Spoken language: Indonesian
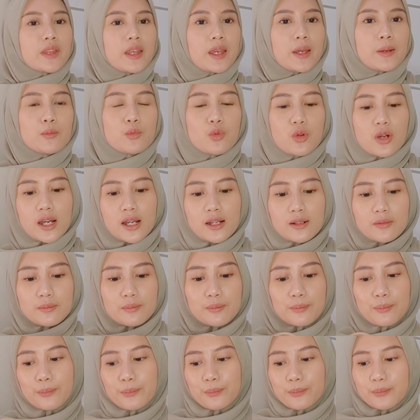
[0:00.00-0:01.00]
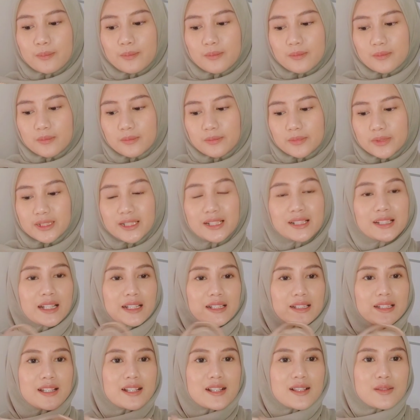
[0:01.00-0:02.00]
kayak bukan
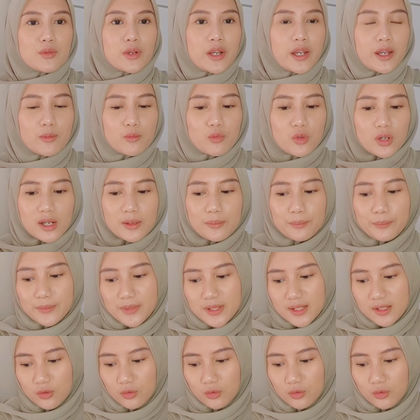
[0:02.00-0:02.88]
sintetis kayak bukan